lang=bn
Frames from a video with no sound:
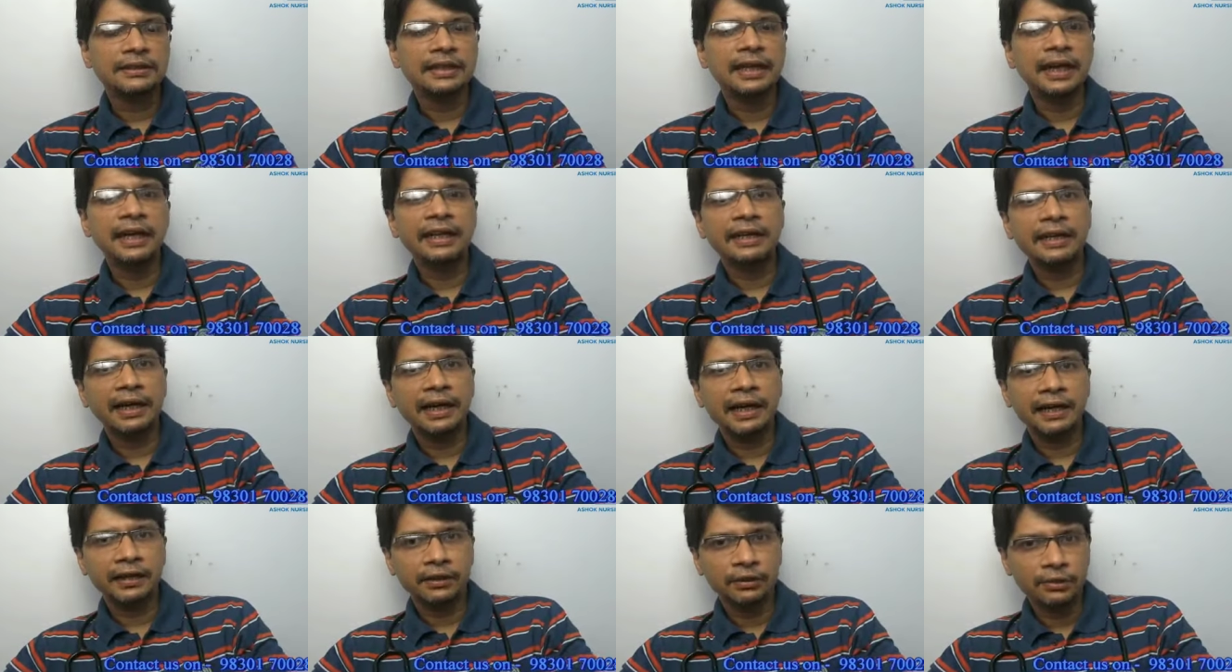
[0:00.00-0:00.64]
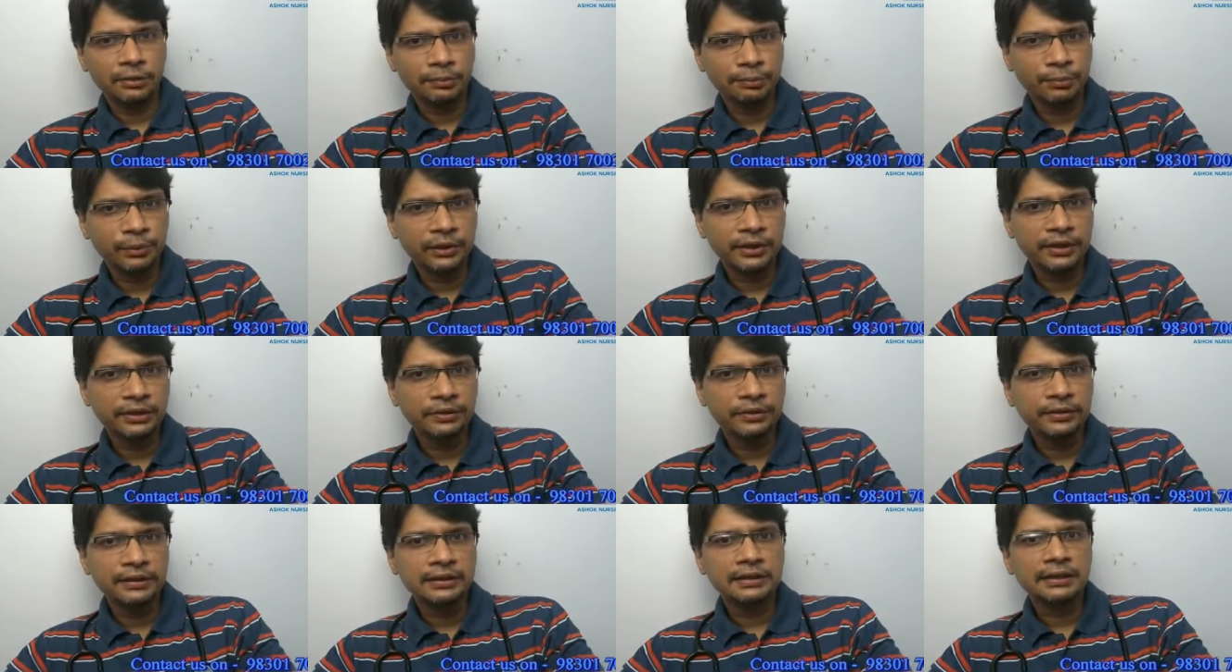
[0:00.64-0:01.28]
চায়না এক
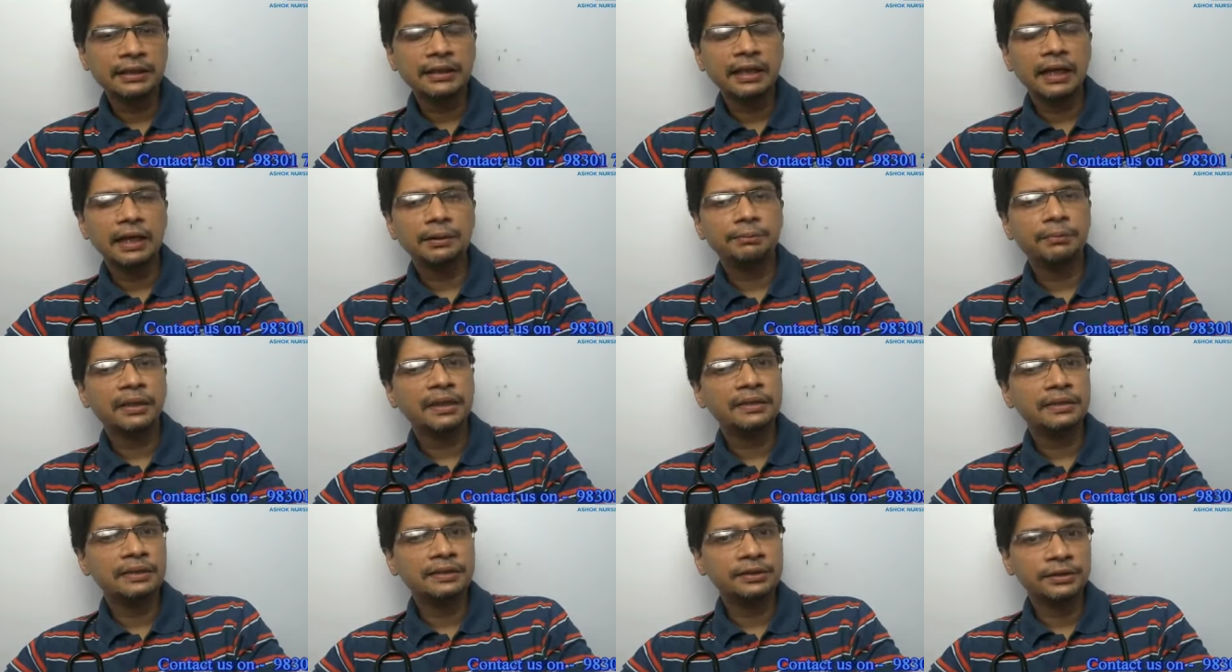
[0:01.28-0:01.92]
নম্বরে রয়েছে আমরা